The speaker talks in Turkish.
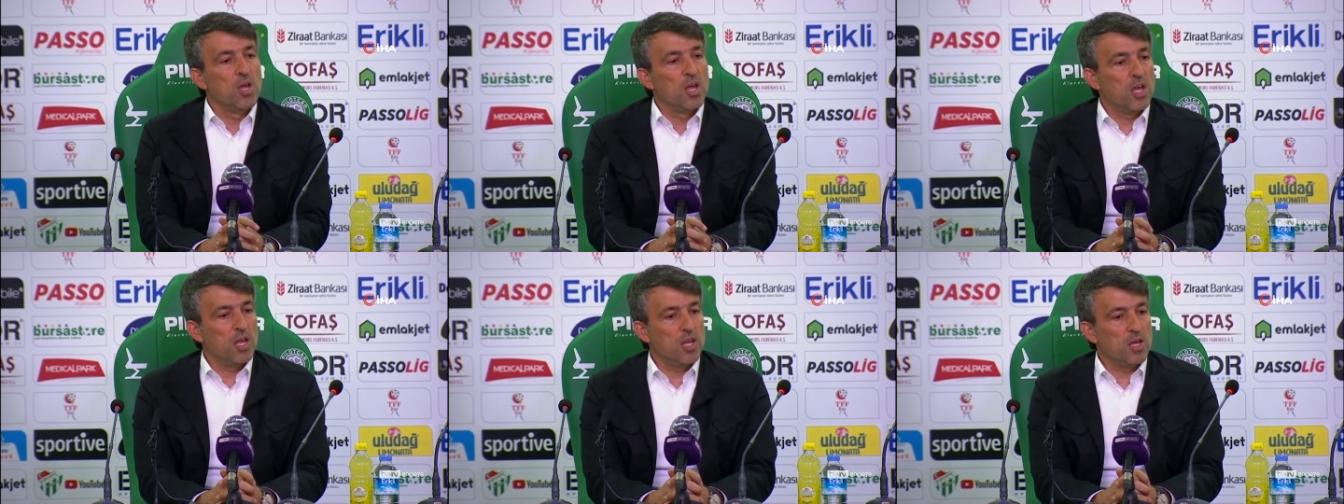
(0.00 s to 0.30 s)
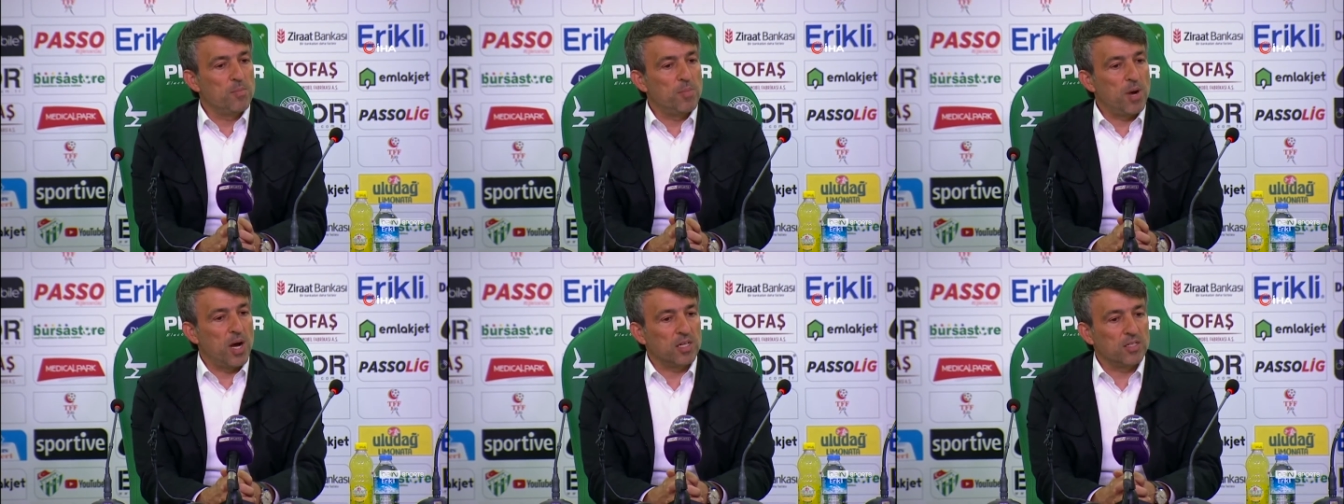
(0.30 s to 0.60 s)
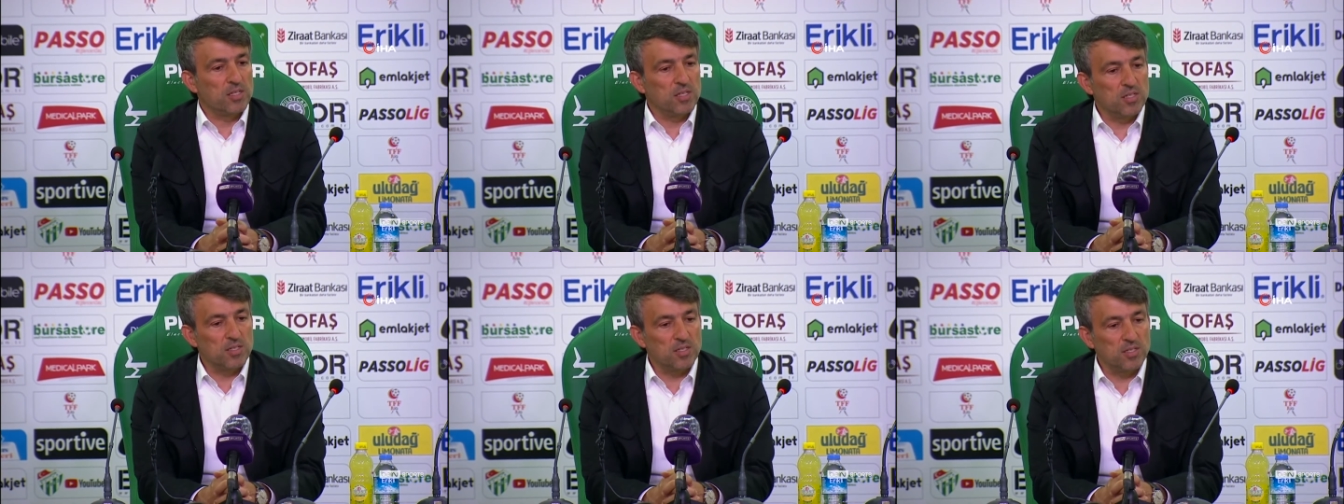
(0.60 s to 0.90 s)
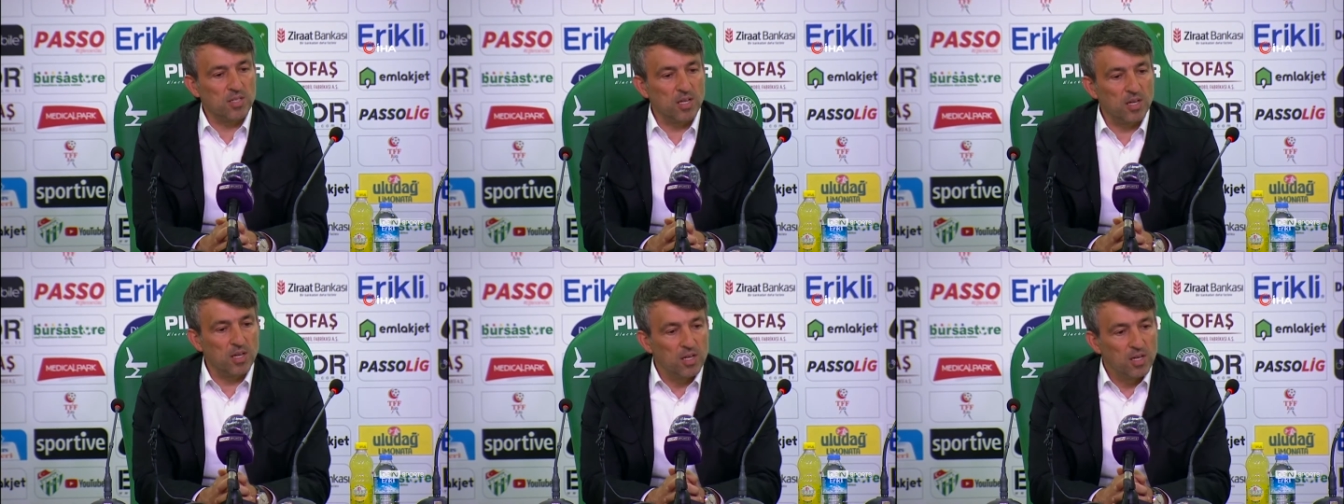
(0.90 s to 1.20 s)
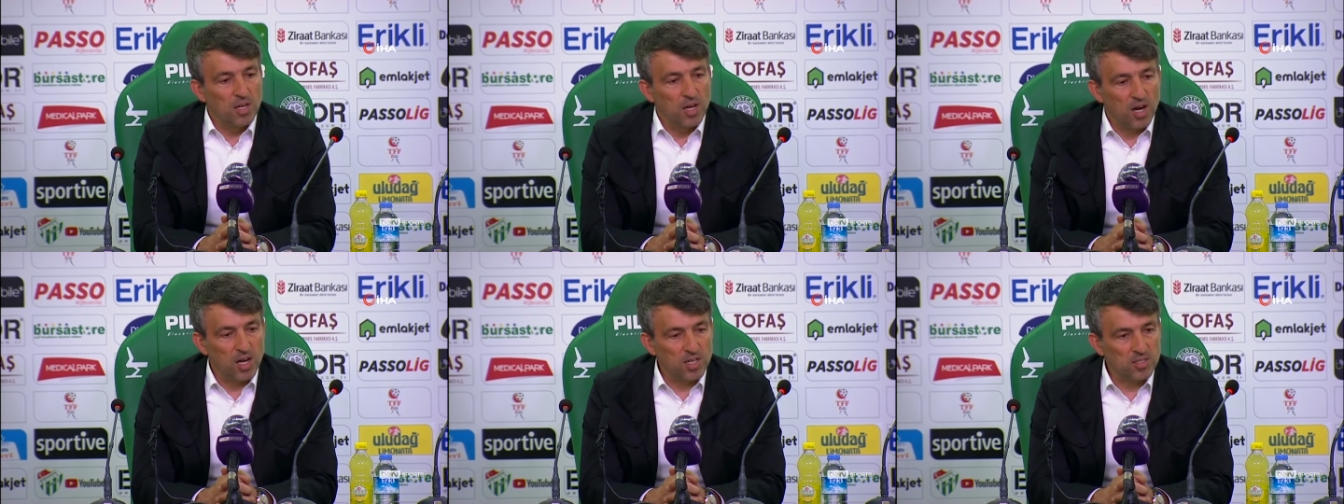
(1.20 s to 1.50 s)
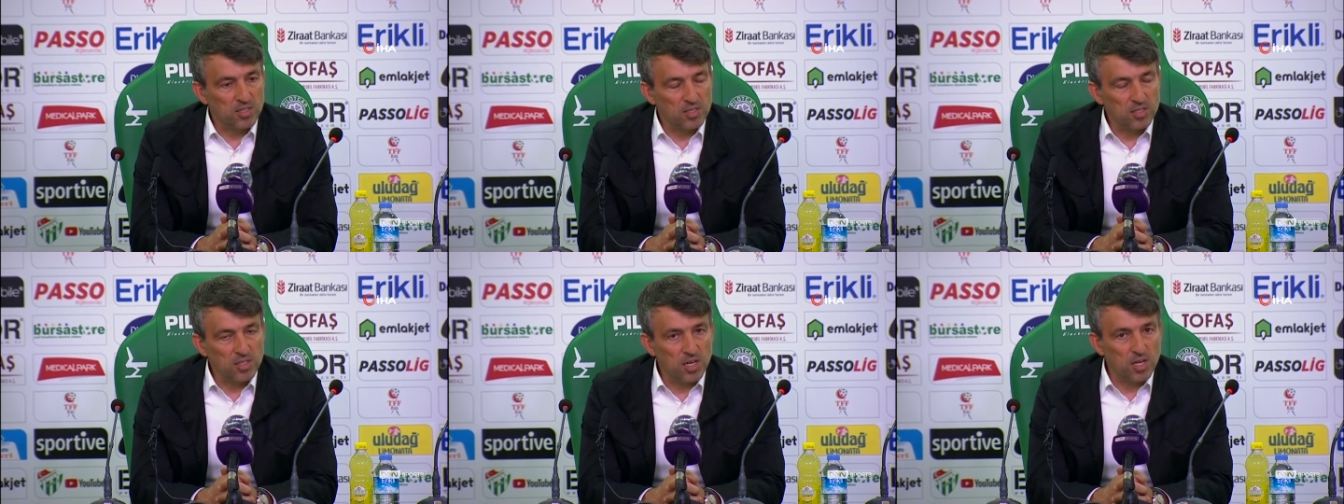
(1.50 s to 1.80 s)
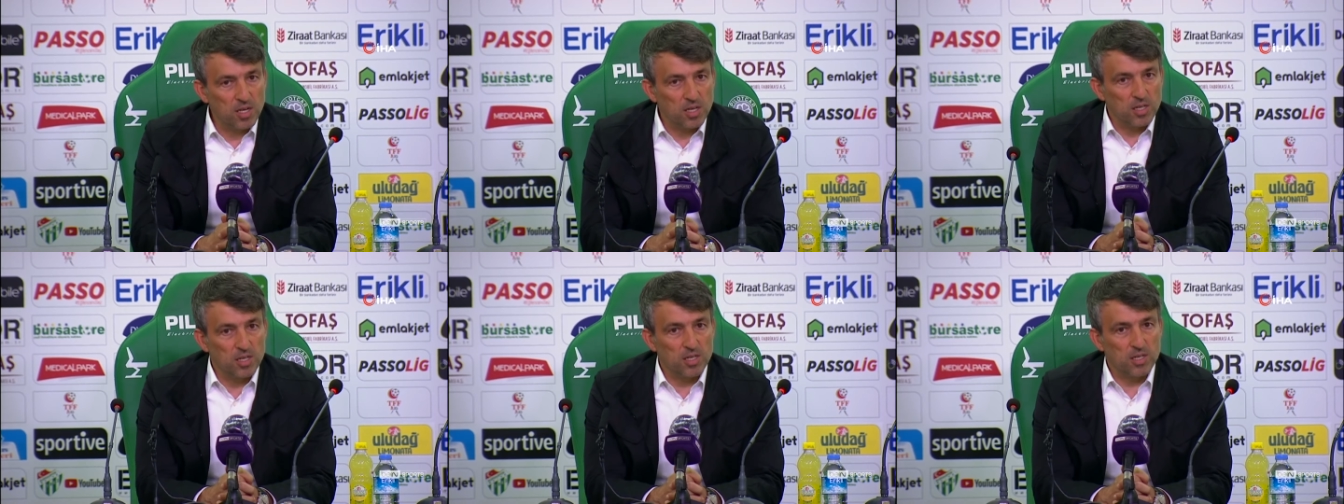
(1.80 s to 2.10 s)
E, baktığınızda aslında